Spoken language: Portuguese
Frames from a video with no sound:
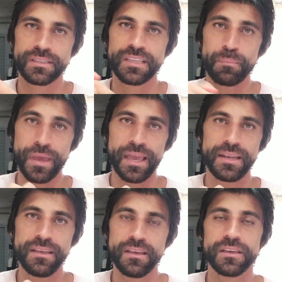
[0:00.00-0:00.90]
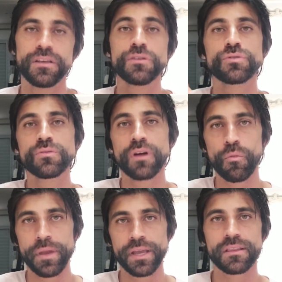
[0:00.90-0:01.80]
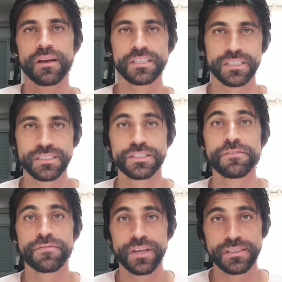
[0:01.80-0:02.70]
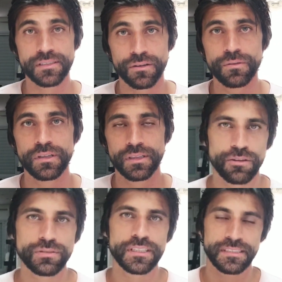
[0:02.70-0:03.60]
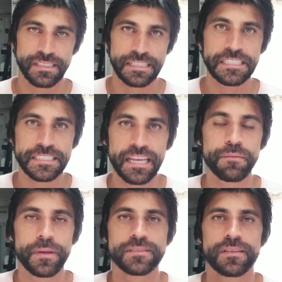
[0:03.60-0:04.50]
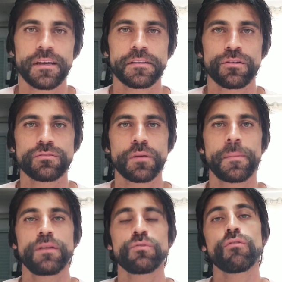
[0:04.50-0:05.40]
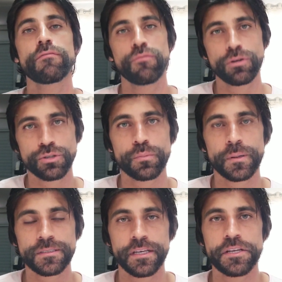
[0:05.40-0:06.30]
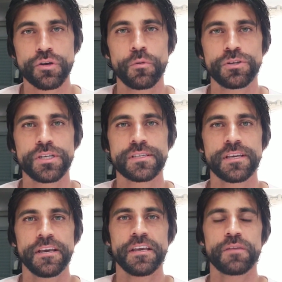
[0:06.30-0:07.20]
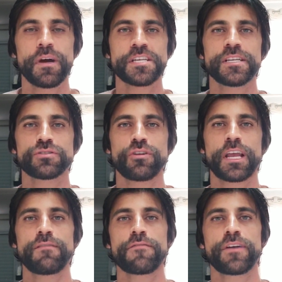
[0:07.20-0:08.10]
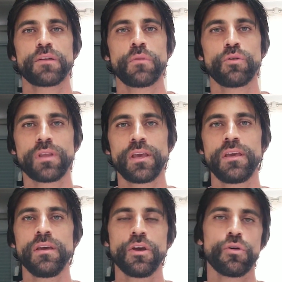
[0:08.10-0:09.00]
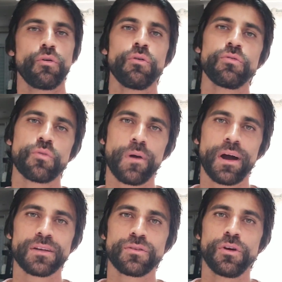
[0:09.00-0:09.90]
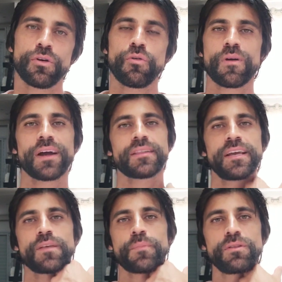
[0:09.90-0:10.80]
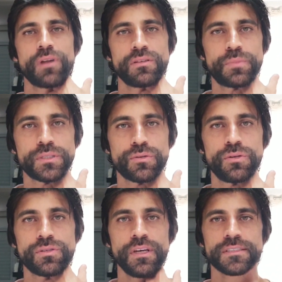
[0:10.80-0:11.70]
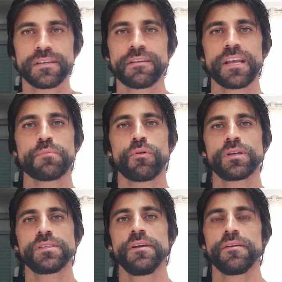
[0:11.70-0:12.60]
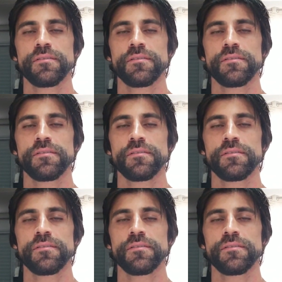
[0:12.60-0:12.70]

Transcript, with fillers: da pele, isso aumenta a chance de infecção. Então, a gente tem que pensar então também no conforto do paciente, como eu disse. Imagina só que ele vai ficar numa UTI ou no quarto com o cateter pendurado no pescoço, sendo que ele pode